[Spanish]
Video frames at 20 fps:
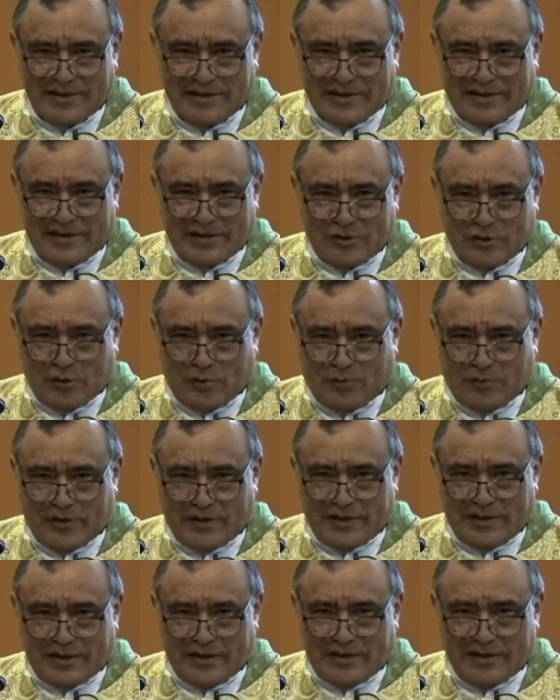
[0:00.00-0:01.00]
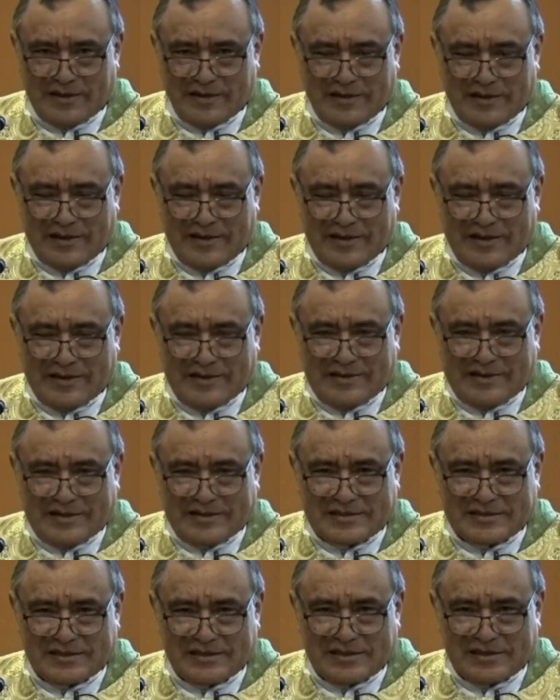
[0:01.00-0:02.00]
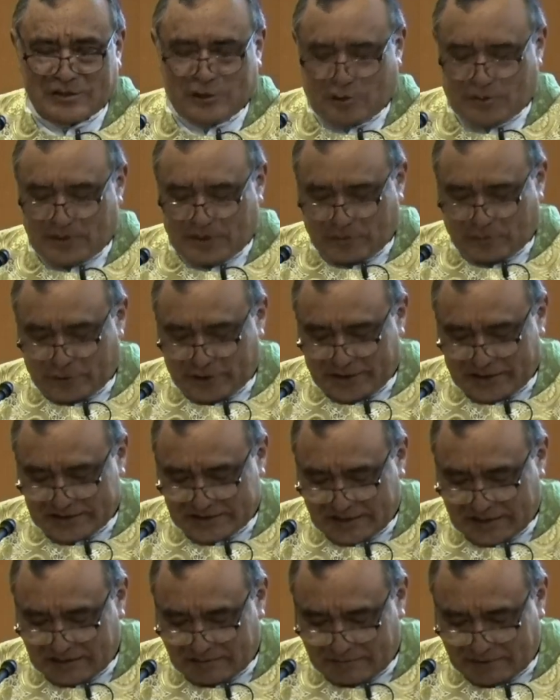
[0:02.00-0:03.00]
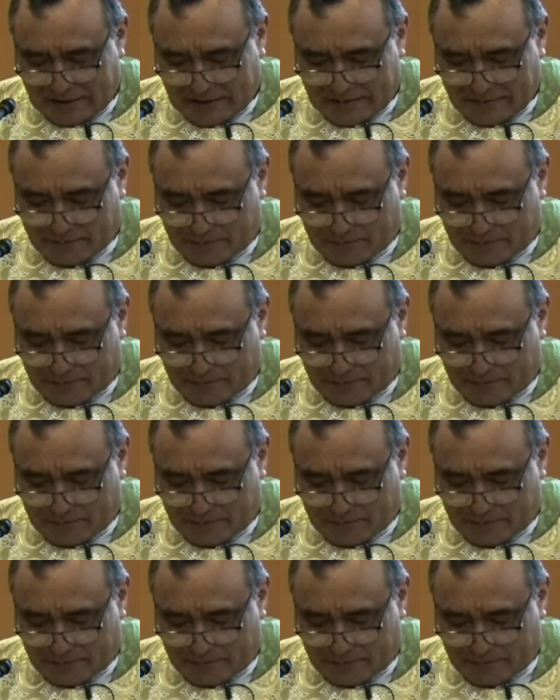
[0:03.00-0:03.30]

que no puede decir yo me voy a salvar.